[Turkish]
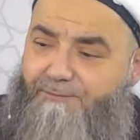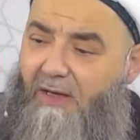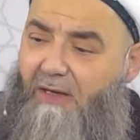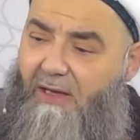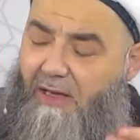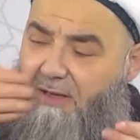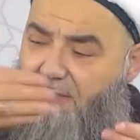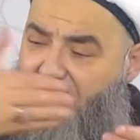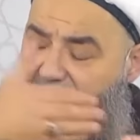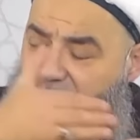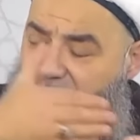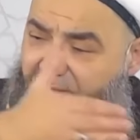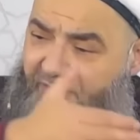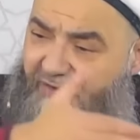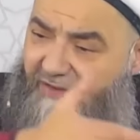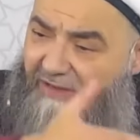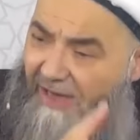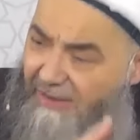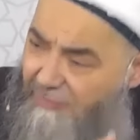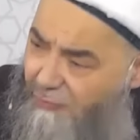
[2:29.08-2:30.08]
e,
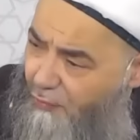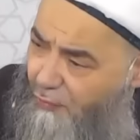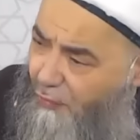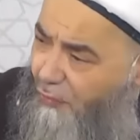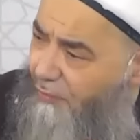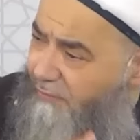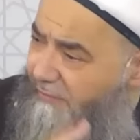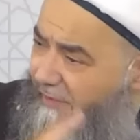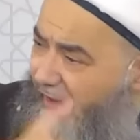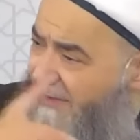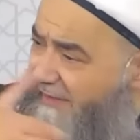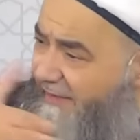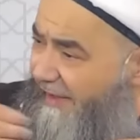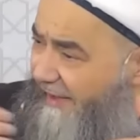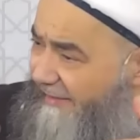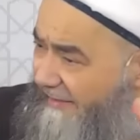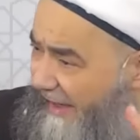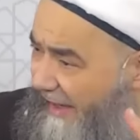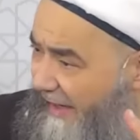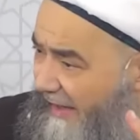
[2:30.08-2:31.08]
finans
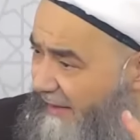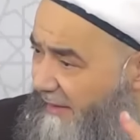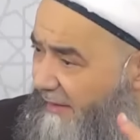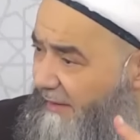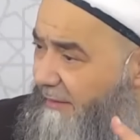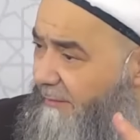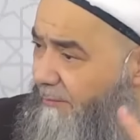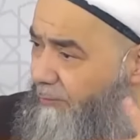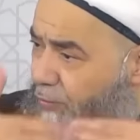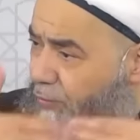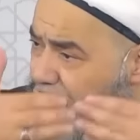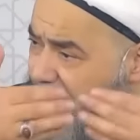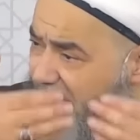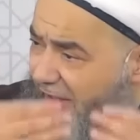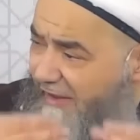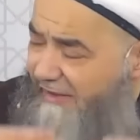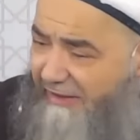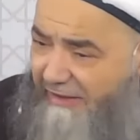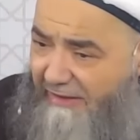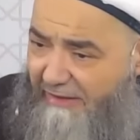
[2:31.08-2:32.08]
kurumlarına da bu
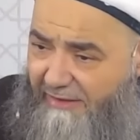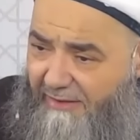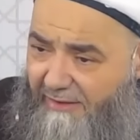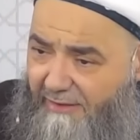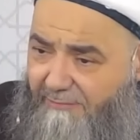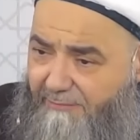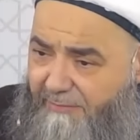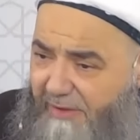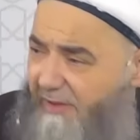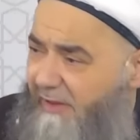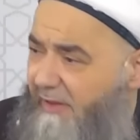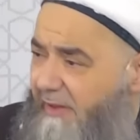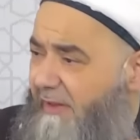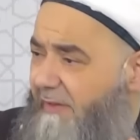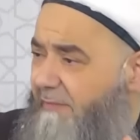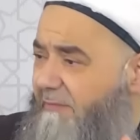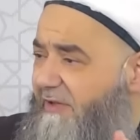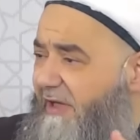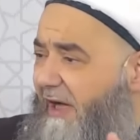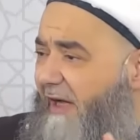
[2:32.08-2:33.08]
şekil bir
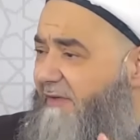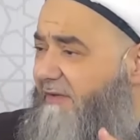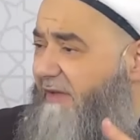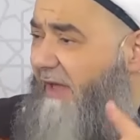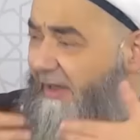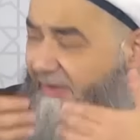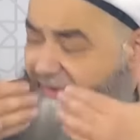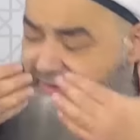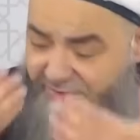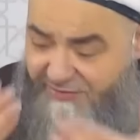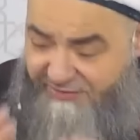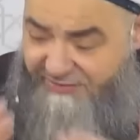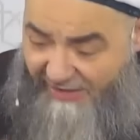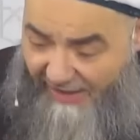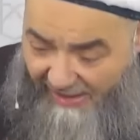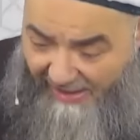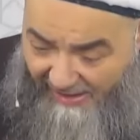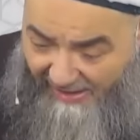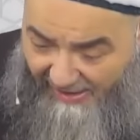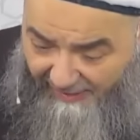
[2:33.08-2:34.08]
imkan
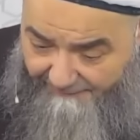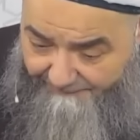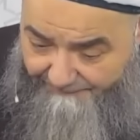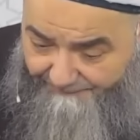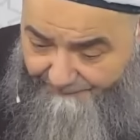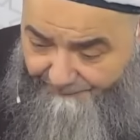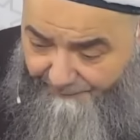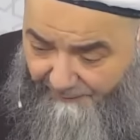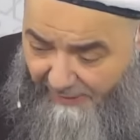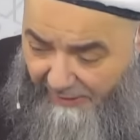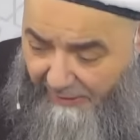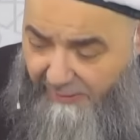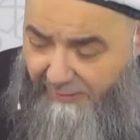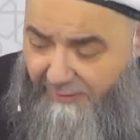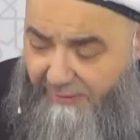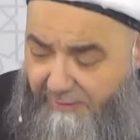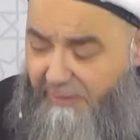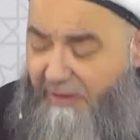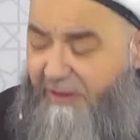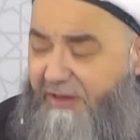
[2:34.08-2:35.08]
tanırsa
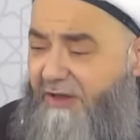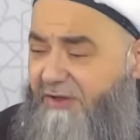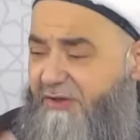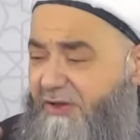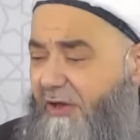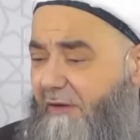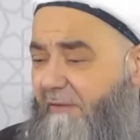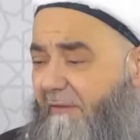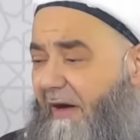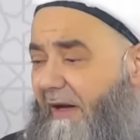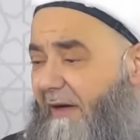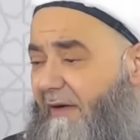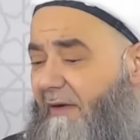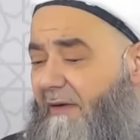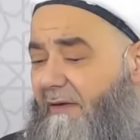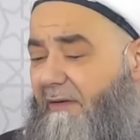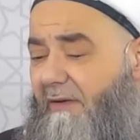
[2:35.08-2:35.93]
iki şık var.